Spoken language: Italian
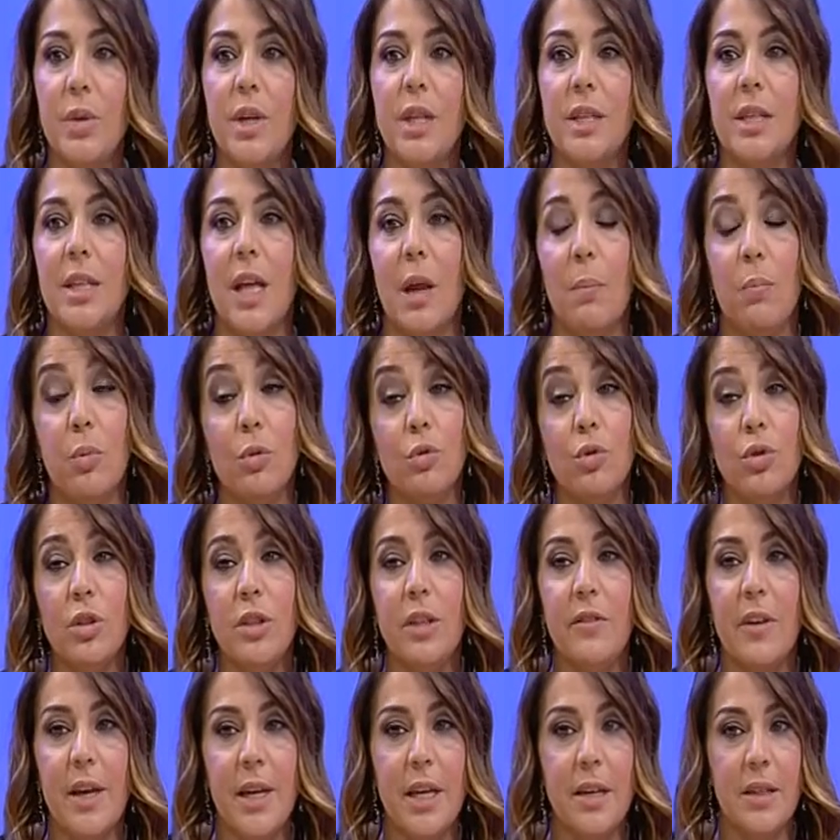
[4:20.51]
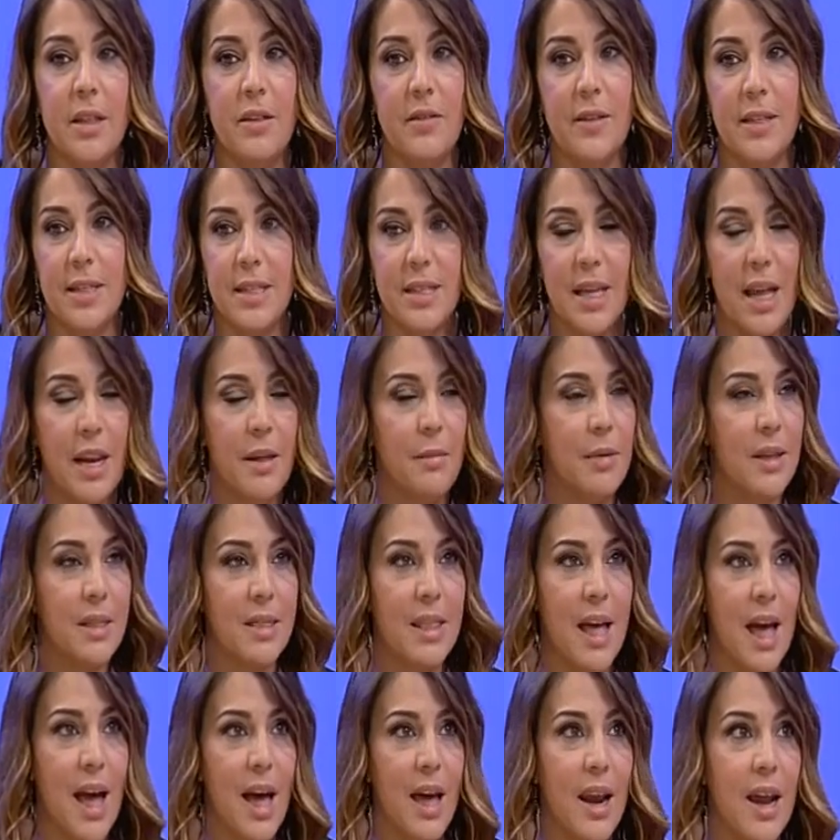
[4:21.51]
Quindi dal punto di, di vista
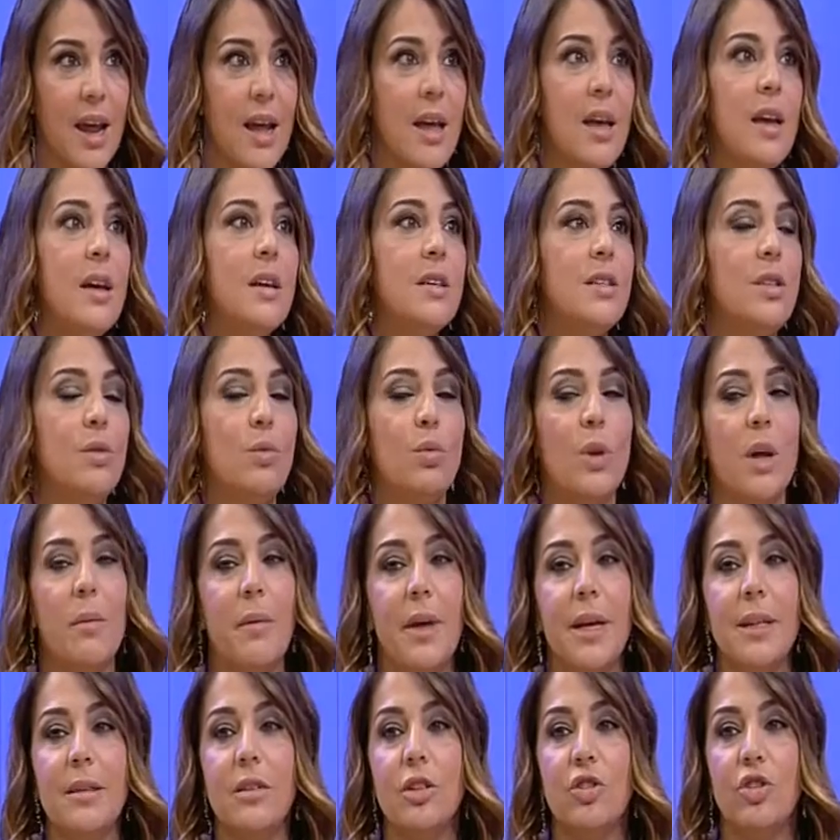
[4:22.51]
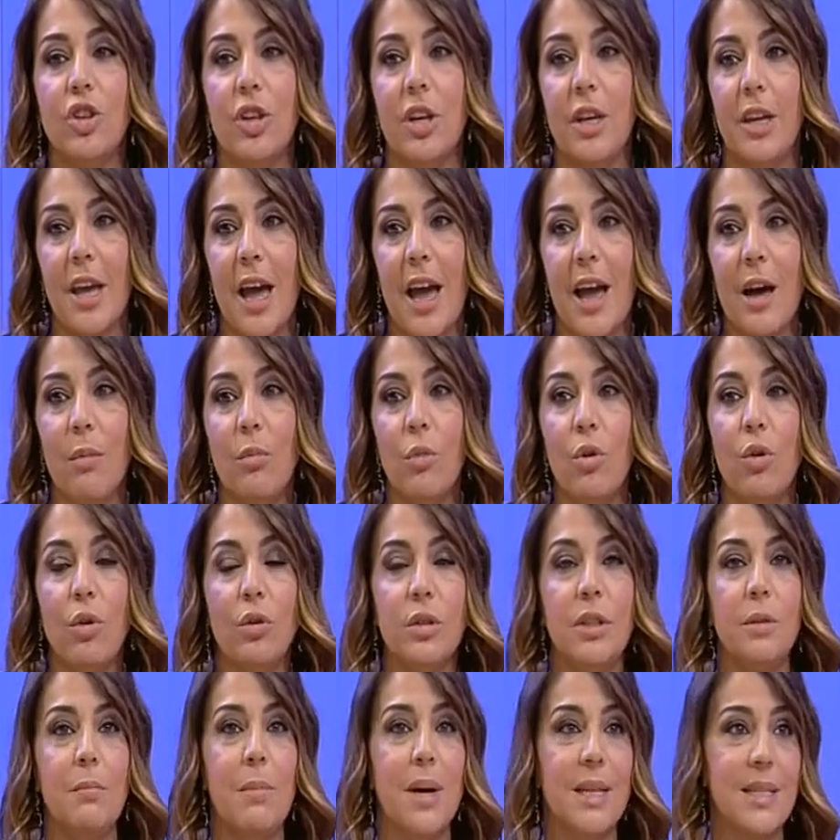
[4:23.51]
alimentare sicuramente
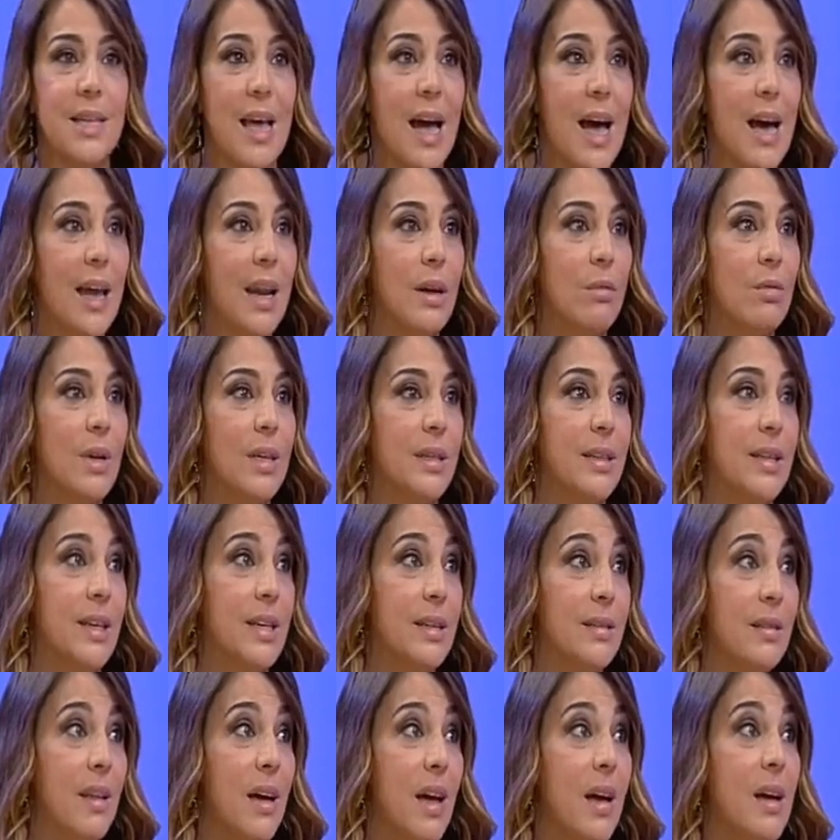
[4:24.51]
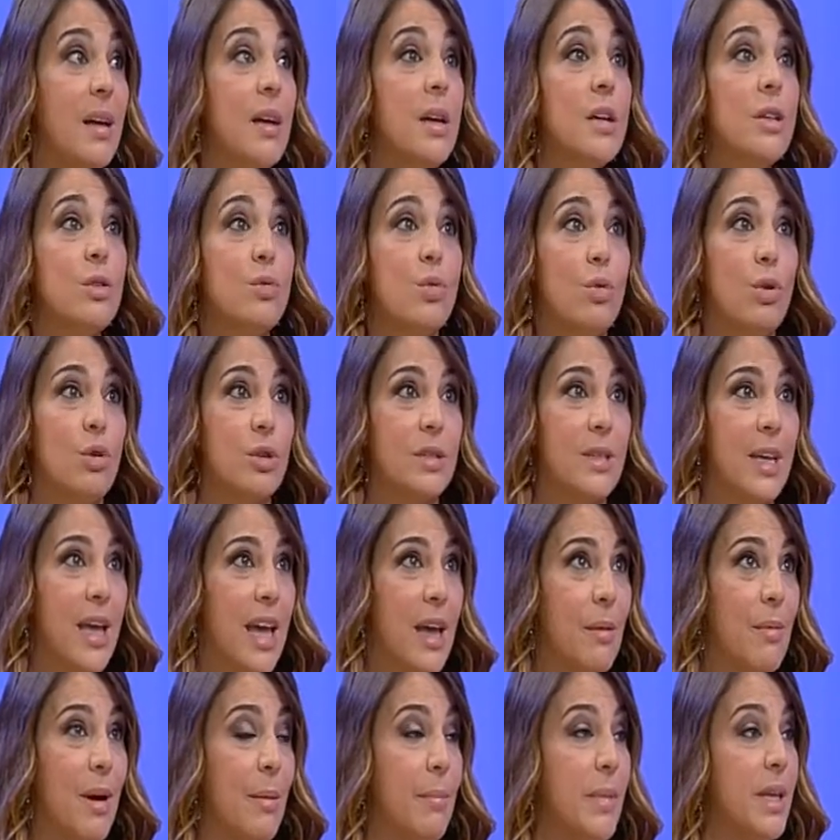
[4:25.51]
cerchiamo di basare una dieta sullo
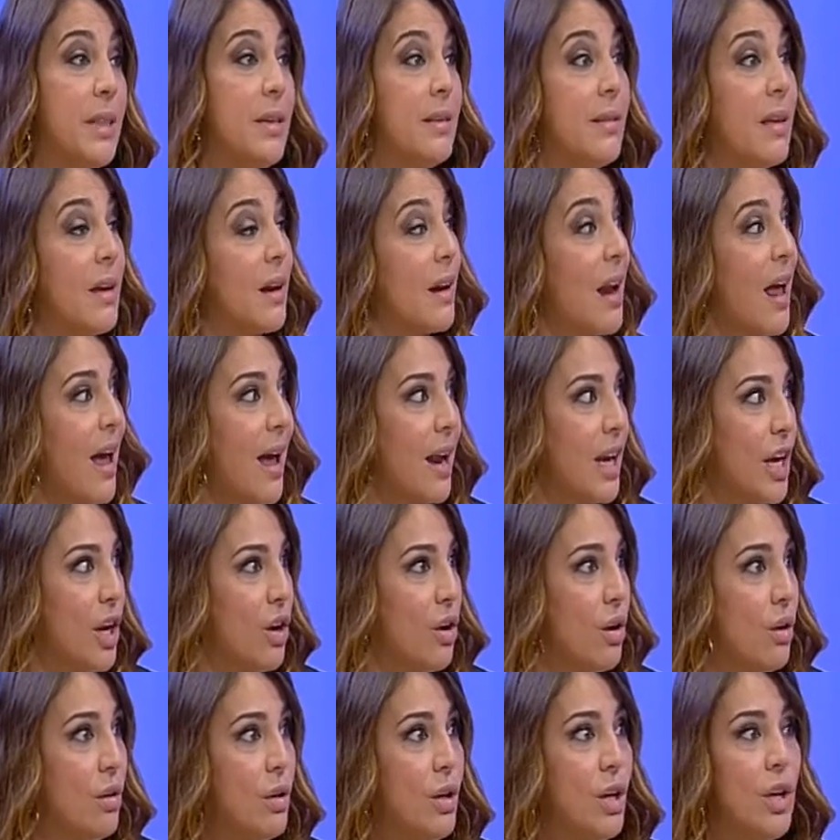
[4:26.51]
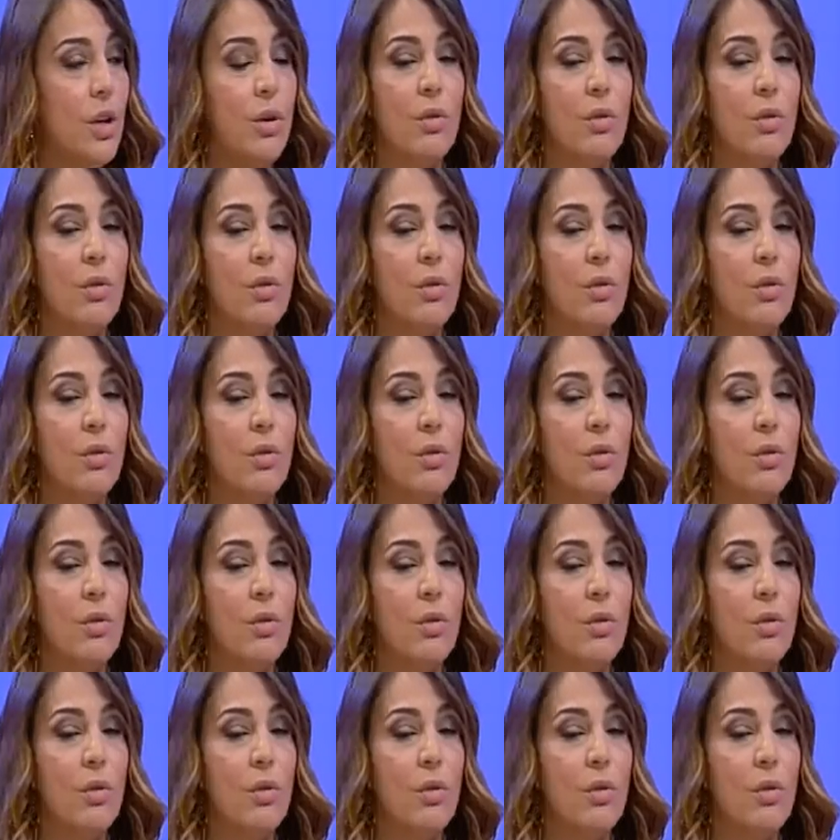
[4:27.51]
schema mediterraneo,